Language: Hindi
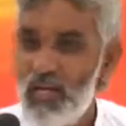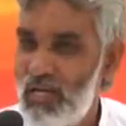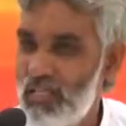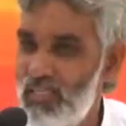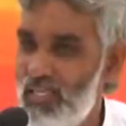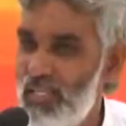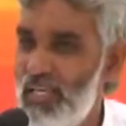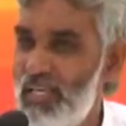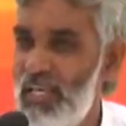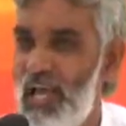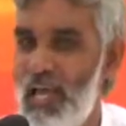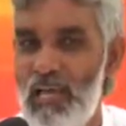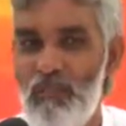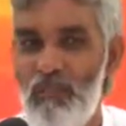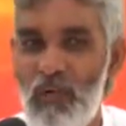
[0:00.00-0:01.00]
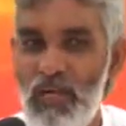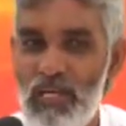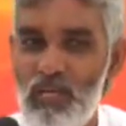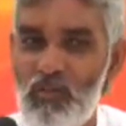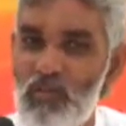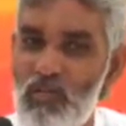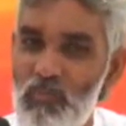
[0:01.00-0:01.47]
खतरे क्या है
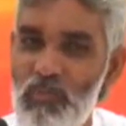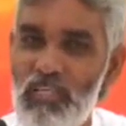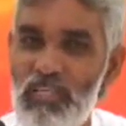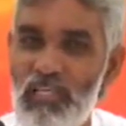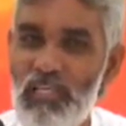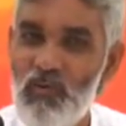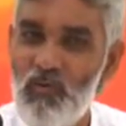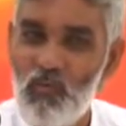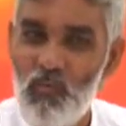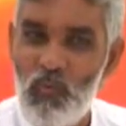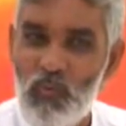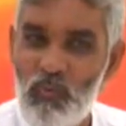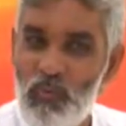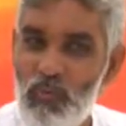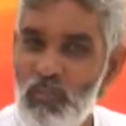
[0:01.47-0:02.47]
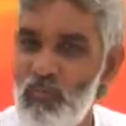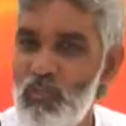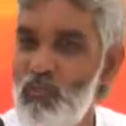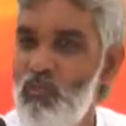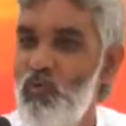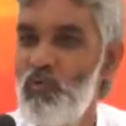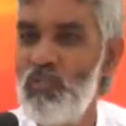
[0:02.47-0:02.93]
पहले तो जमने के लिए ऊपर बड़ी
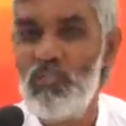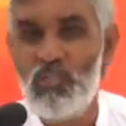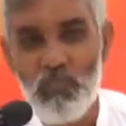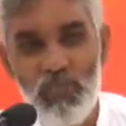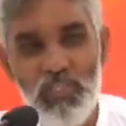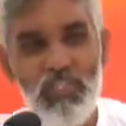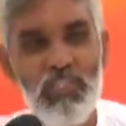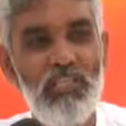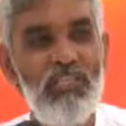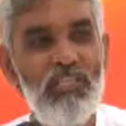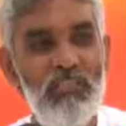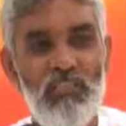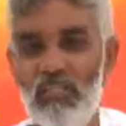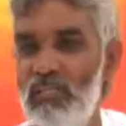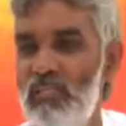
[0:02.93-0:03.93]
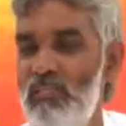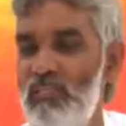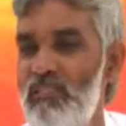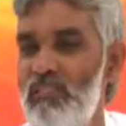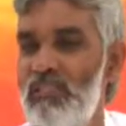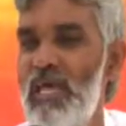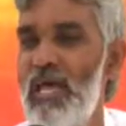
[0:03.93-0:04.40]
मजबूत जमीन की
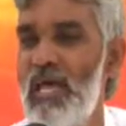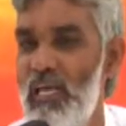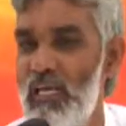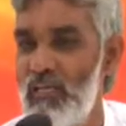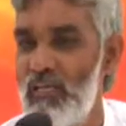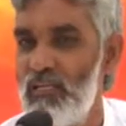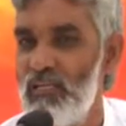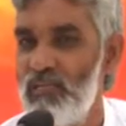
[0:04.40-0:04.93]
तय है